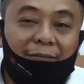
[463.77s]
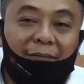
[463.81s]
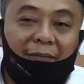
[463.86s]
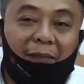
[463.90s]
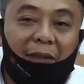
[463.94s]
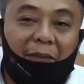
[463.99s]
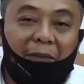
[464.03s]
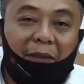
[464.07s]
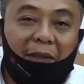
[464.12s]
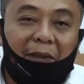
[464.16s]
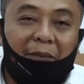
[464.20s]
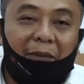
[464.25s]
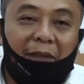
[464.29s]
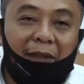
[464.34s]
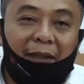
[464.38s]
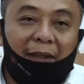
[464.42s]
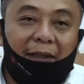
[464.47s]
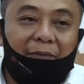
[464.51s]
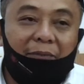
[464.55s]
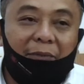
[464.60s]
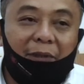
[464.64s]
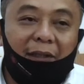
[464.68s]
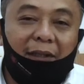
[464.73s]
apa
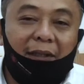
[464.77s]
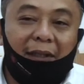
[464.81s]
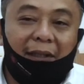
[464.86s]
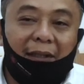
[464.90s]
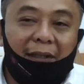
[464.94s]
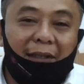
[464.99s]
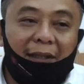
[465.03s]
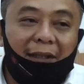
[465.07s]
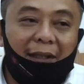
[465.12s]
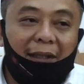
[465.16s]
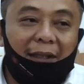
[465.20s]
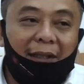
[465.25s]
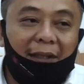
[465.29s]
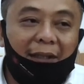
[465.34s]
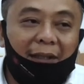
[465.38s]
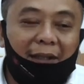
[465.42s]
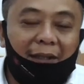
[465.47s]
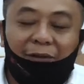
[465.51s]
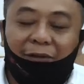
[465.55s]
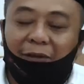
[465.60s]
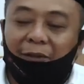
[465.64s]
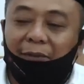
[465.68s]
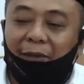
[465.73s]
namanya pendiri negeri ini
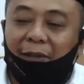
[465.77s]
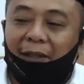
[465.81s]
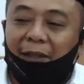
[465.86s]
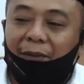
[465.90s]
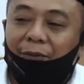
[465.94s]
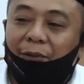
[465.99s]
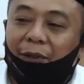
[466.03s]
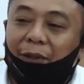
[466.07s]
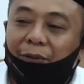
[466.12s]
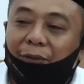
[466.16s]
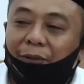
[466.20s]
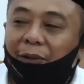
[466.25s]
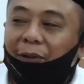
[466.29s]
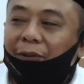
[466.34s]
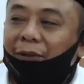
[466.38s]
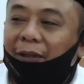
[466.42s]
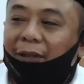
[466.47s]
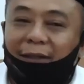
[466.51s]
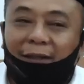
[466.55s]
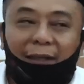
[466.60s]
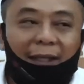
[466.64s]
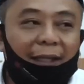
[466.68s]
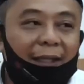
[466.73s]
kan juga mereka bukan
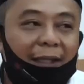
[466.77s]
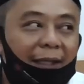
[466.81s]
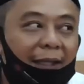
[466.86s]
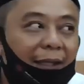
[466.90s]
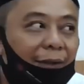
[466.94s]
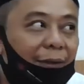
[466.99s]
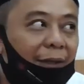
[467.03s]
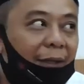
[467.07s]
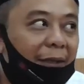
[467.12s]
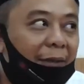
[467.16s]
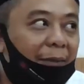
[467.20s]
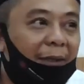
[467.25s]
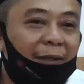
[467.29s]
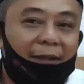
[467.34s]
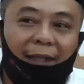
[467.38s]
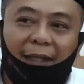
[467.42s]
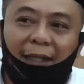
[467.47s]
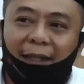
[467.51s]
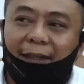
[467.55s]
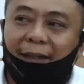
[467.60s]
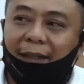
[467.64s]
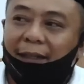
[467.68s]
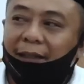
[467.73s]
orang-orang cengeng kalau ada
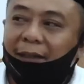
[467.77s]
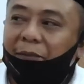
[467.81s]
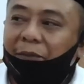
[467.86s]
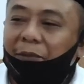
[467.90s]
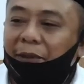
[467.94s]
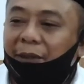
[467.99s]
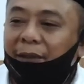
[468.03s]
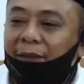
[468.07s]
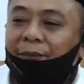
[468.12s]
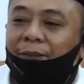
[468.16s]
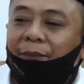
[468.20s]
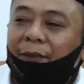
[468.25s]
masalah dihadapi